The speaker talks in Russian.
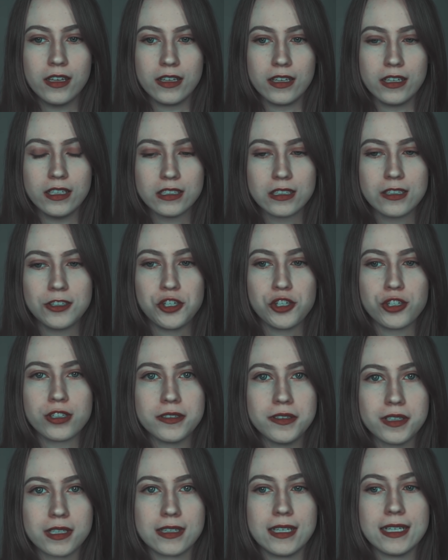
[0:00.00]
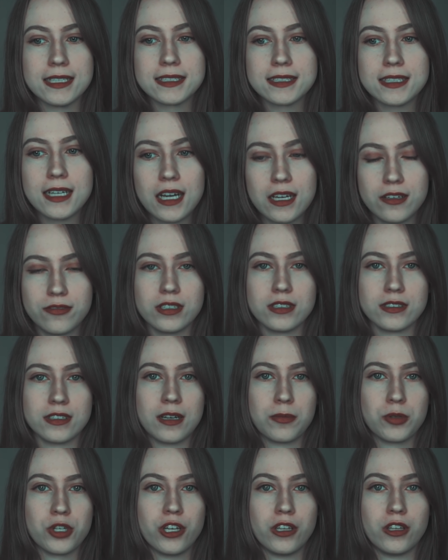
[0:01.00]
Если человек настаивает
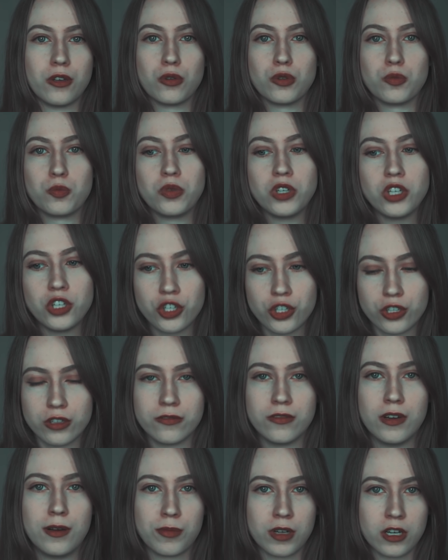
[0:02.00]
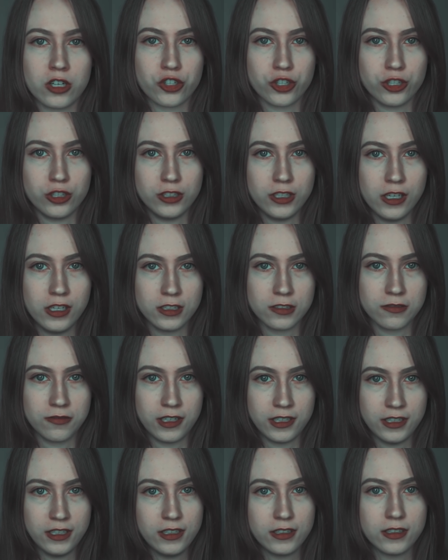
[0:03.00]
на общении, он пишет вам каждый день,
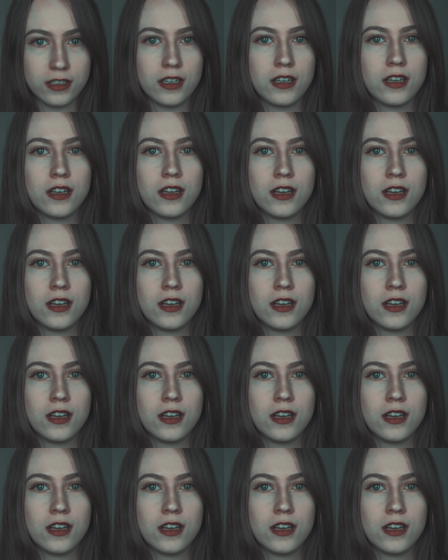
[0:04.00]
звонит,